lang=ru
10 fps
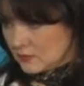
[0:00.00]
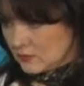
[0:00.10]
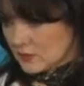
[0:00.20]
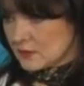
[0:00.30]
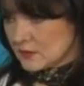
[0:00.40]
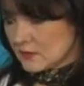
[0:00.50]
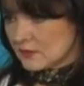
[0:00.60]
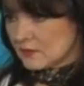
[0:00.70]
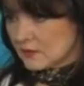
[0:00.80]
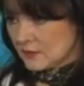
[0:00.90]
у нас.
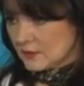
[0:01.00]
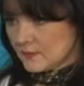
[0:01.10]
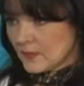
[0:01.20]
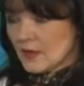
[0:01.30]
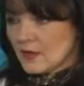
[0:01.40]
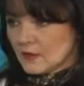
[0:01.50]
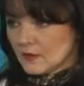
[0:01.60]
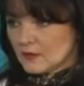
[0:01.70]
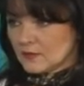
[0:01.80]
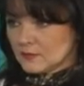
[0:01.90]
Естественно.
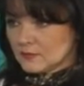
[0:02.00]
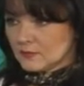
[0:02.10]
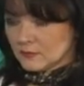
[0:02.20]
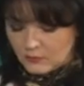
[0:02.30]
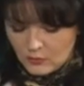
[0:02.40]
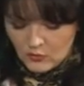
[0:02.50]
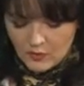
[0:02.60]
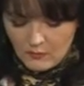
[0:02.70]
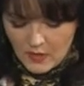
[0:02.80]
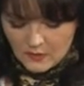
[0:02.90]
Да? Э,
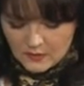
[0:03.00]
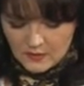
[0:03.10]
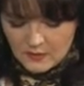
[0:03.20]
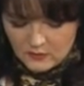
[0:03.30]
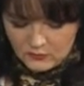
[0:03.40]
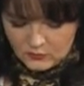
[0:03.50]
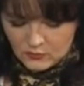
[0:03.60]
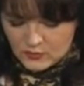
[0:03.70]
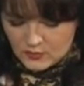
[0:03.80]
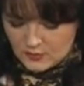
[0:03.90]
Много-мало денег тут
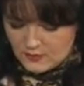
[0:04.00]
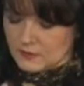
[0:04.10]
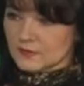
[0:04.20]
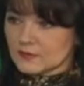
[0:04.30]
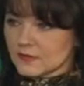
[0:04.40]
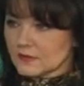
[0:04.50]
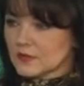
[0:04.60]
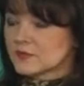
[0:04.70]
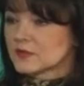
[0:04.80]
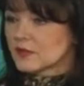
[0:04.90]
уже
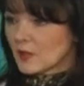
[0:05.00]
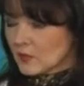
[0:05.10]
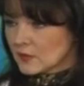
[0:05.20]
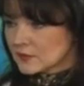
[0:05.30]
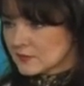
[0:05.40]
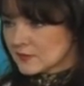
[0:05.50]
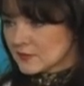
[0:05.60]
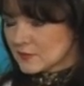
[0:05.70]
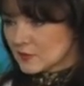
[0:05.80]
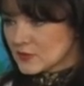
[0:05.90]
их всегда мало на
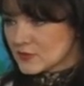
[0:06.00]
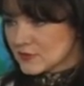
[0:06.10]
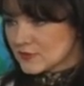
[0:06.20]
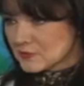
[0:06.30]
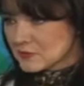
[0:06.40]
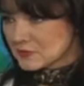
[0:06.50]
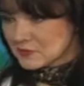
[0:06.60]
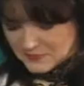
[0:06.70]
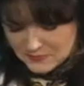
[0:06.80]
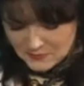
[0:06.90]
такие большие вообще,
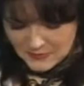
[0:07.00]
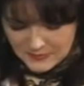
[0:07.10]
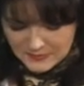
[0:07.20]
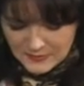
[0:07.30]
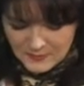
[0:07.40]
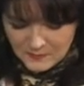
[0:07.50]
Денег, фестивали. Э, да.